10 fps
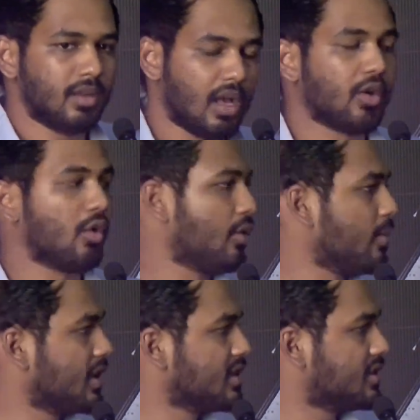நாங்கள்
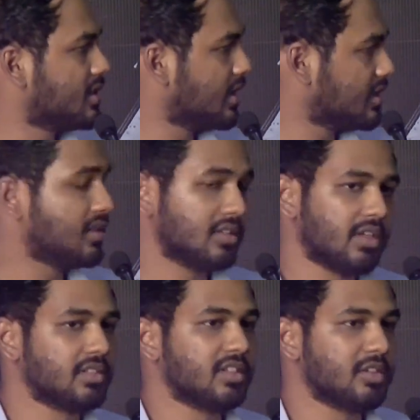ரொம்ப ரசித்து ரசித்து
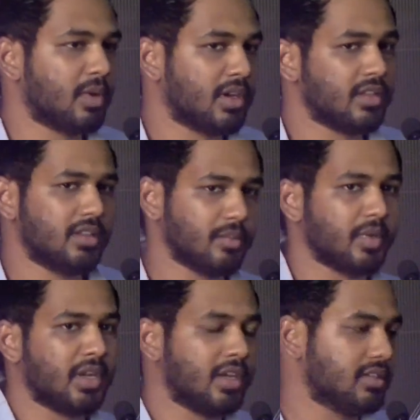ரசித்து பண்ணது இந்த
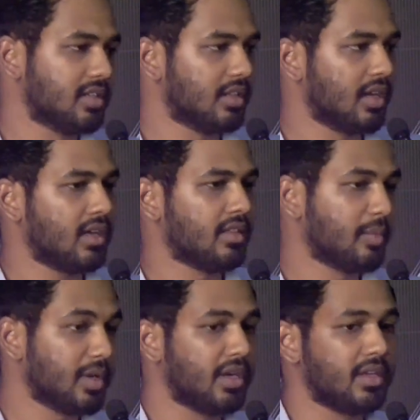பின்னணி இசை தான் அந்த
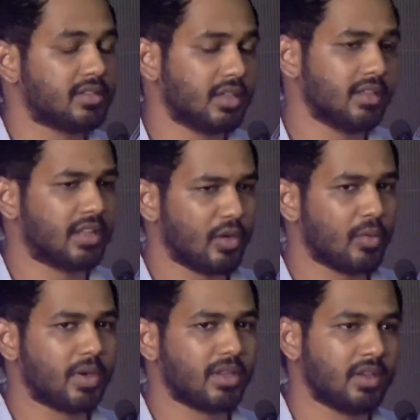பின்னணி இசைக்கு
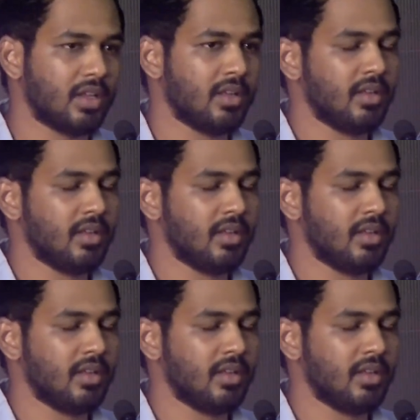தேவைப்படுதுன்னு